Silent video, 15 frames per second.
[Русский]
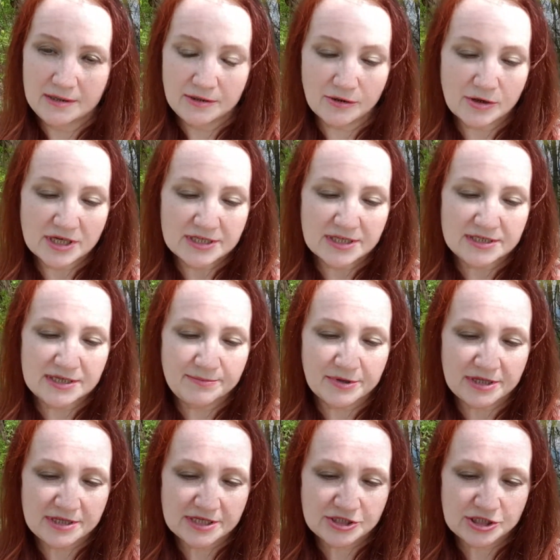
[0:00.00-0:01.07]
Но когда ты
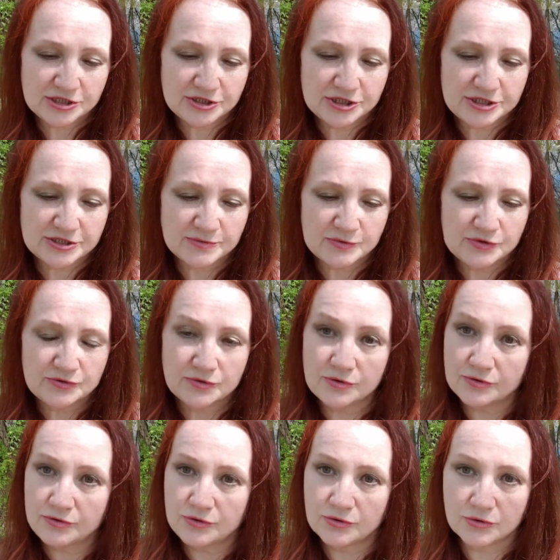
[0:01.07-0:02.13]
проложил через мою
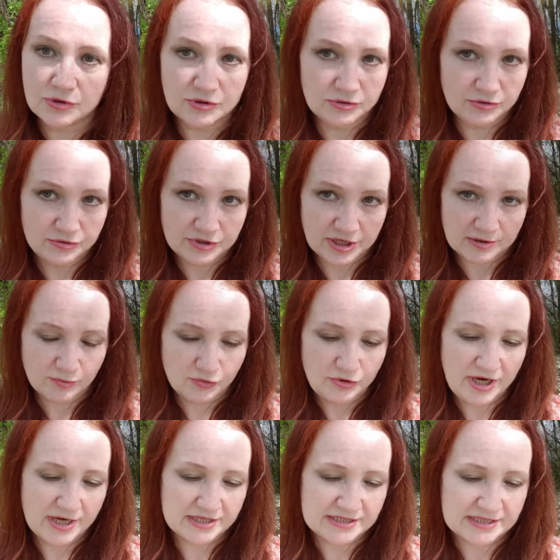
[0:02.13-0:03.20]
грудь торную тропу
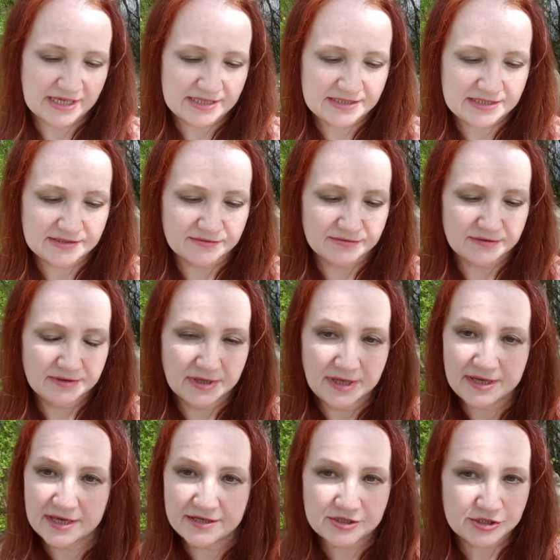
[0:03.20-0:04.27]
для зайцев,
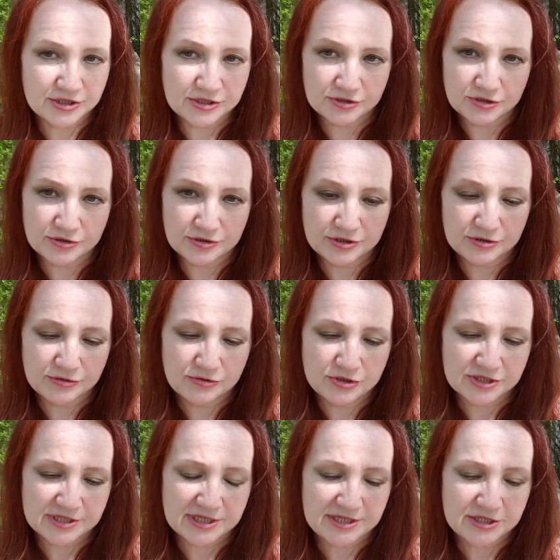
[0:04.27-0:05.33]
я решила, что это
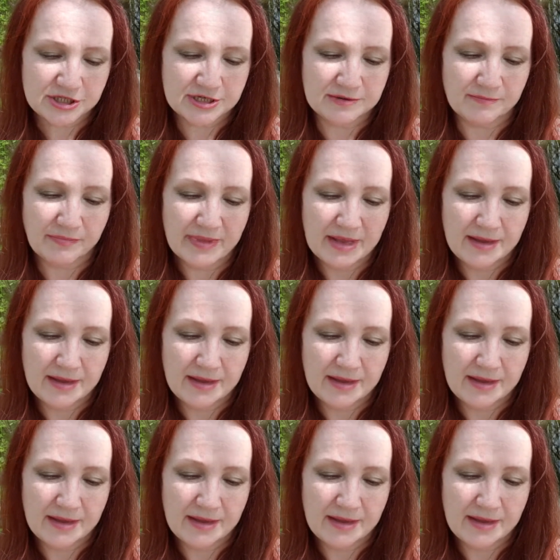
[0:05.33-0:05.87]
уже слишком.